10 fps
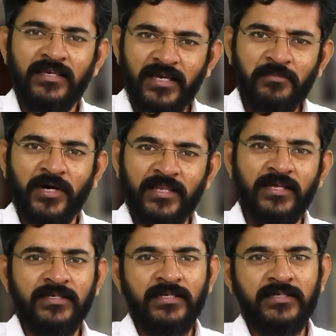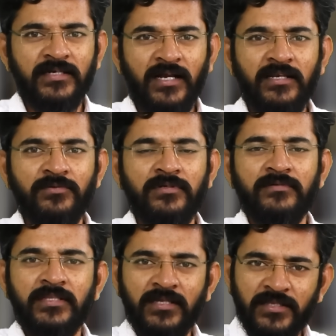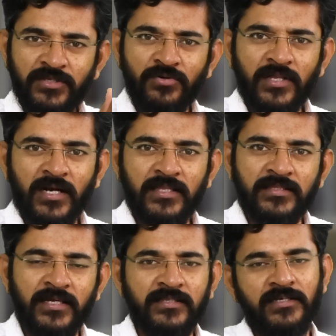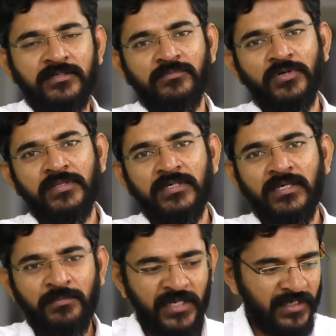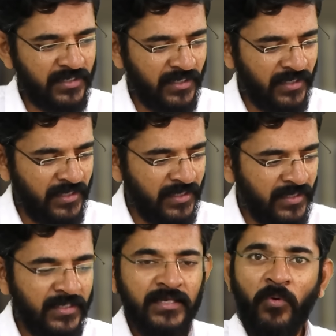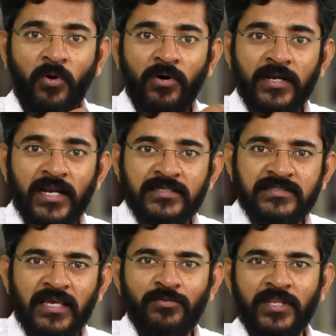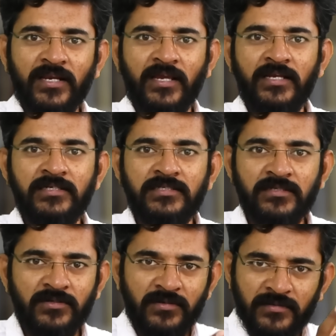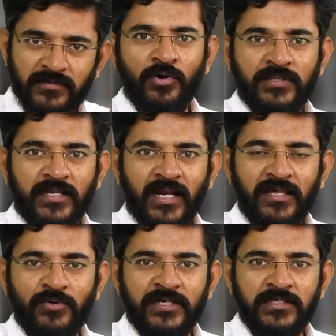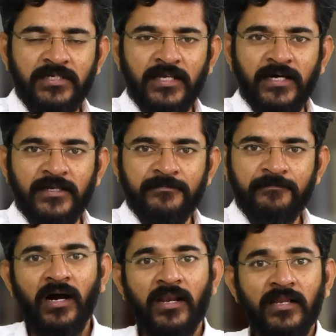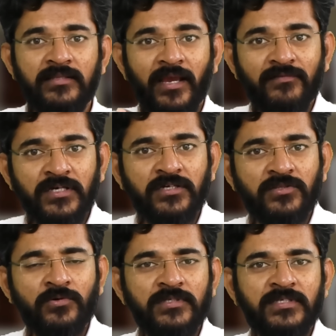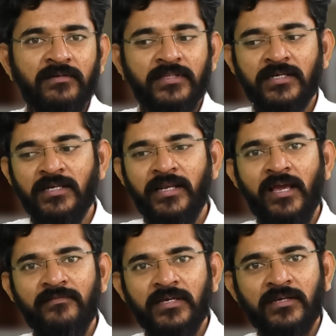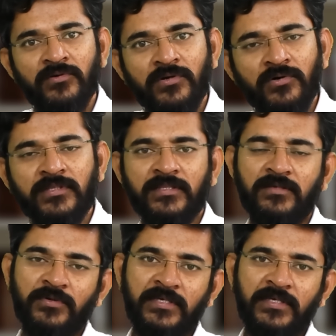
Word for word: இதே மாதிரி தான் இருக்கு ஆண்டவர் வந்து அந்த யூதர்களை தேர்ந்தெடுக்கும் பொழுது எபிரேயர்கள்ல போர்களை செய்வதற்கென்று கோத்தரங்களை வகுக்கிறார் ஆனால் தேவனுக்கு தொண்டு செய்வதற்கு லேவிங்கிற ஒரு கோத்திரத்தை